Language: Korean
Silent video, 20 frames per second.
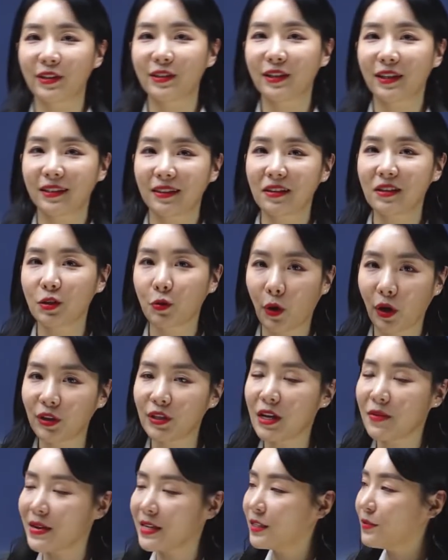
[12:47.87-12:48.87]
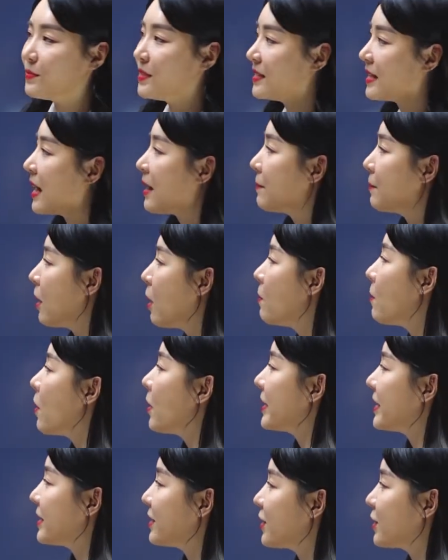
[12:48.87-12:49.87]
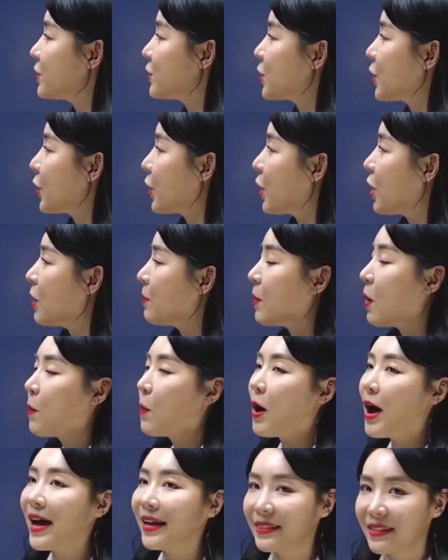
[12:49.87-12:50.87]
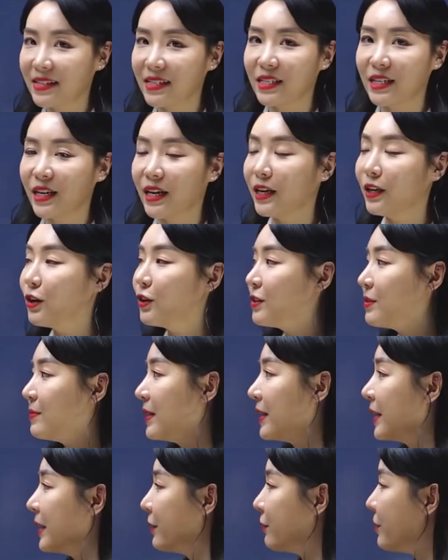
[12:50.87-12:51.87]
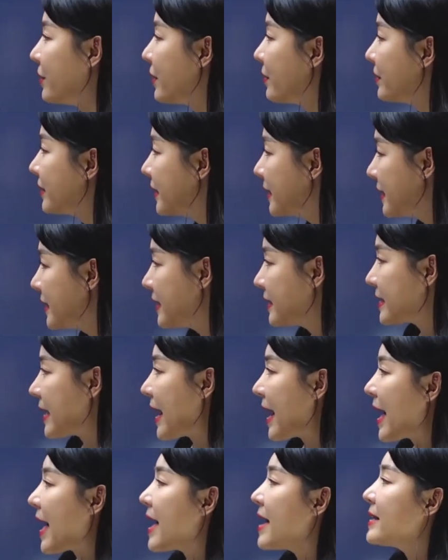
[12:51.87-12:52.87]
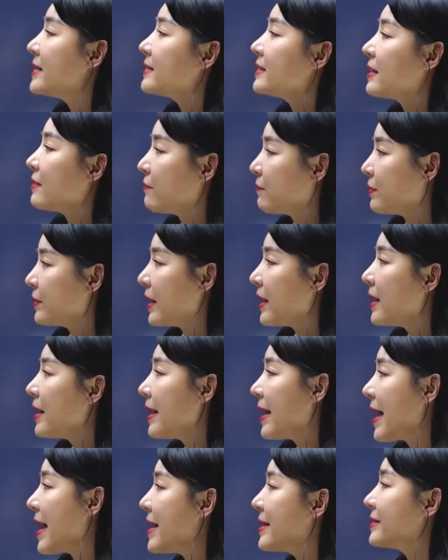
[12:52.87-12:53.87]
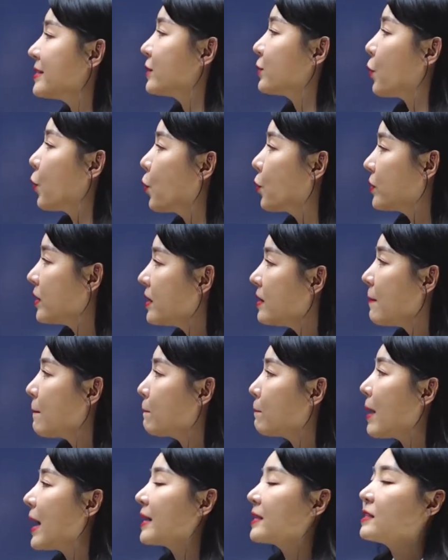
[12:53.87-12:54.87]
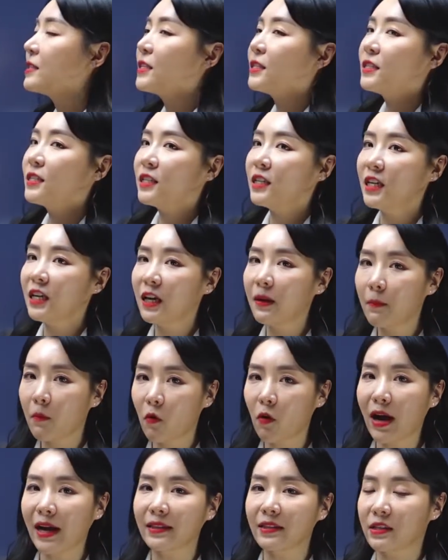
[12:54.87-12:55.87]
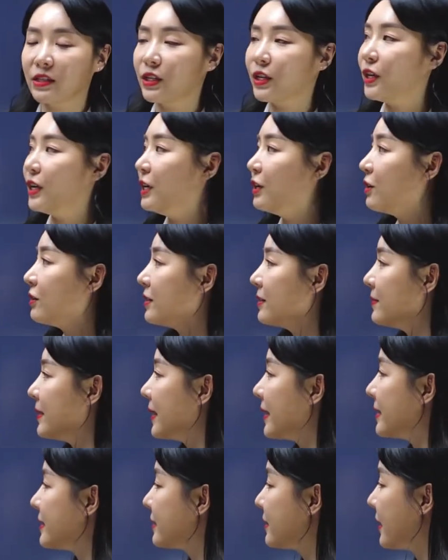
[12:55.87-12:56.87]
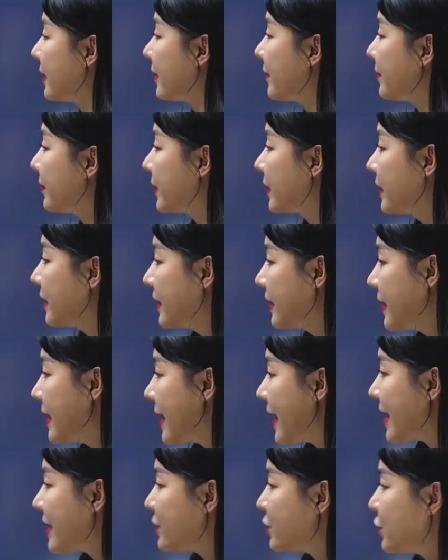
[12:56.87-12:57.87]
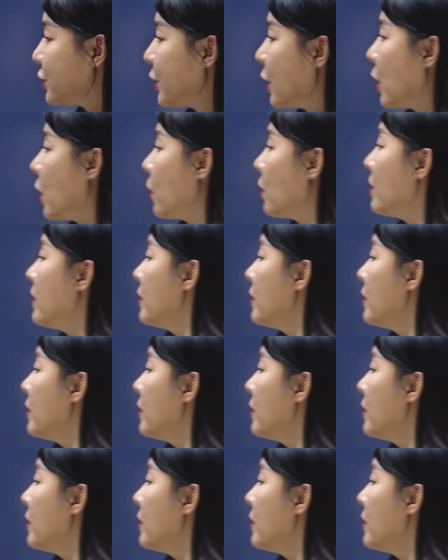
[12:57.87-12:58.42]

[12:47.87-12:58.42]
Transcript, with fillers: as가 뜻이 굉장히 많습니다. 뭐뭐인 것처럼 뭐뭐 하듯이 이런 의미가 있고요. as if나 as though는 마치 뭐 하듯이 이런 의미가 있어요. As you know,